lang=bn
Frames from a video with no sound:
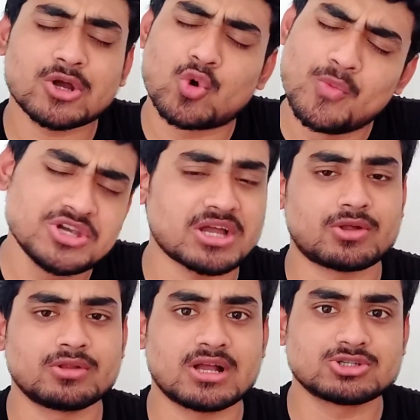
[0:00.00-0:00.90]
আপনি একটা
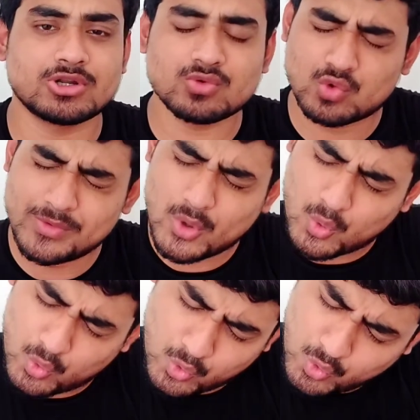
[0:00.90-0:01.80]
খুবই সাধারণ কাজ করেন
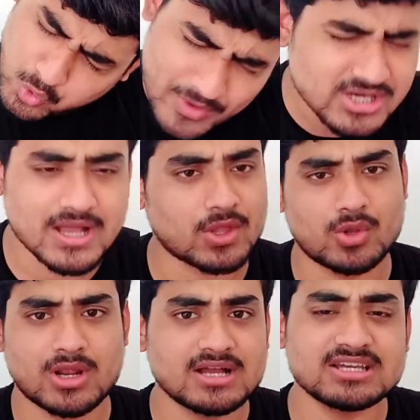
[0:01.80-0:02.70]
খুবই খুবই
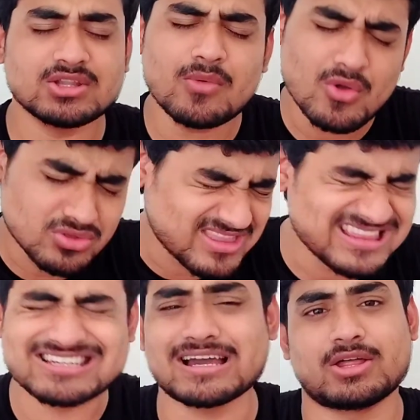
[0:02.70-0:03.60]
সাধারণ কাজ একদম
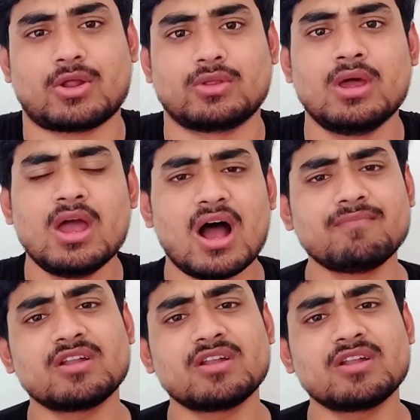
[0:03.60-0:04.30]
অত্যাধিক সাধারণ